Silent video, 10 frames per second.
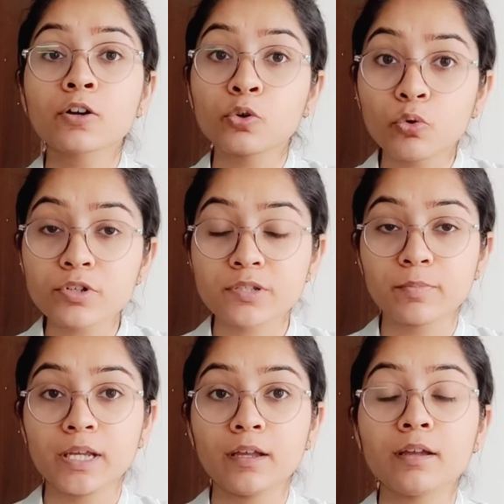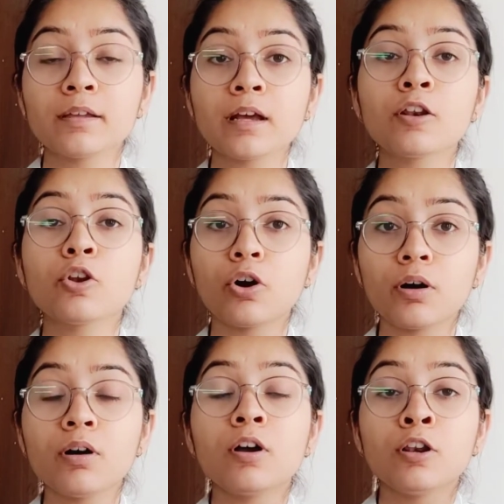कोर्ट्स में या लॉ
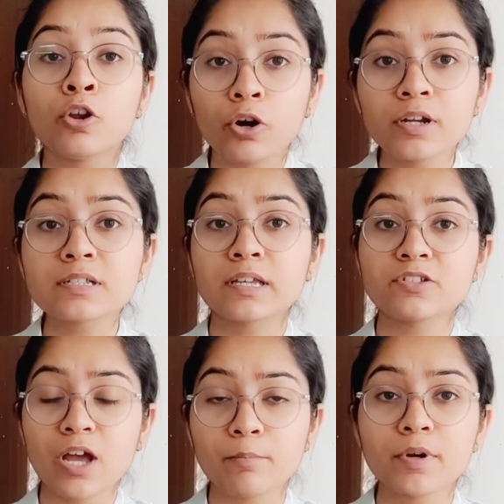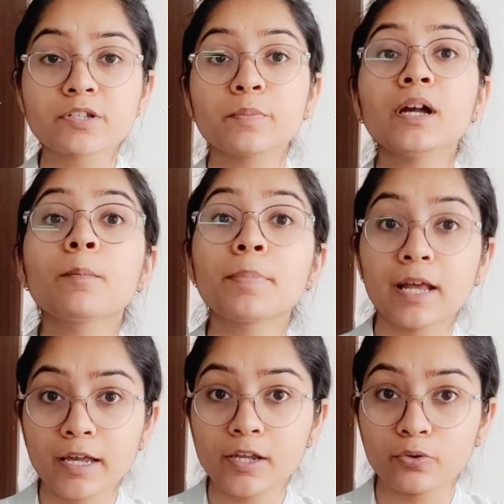लॉयर्स के चैम्बर्स में
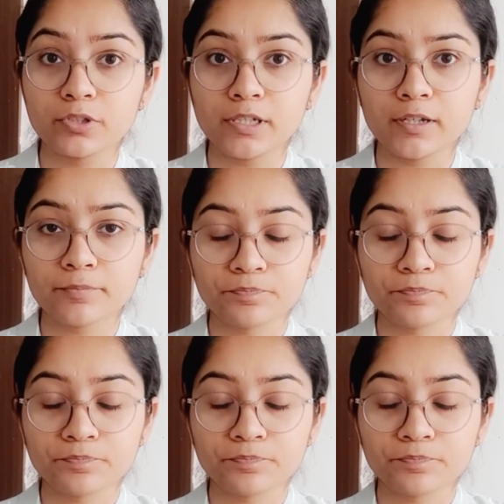अप्लाई होती हैं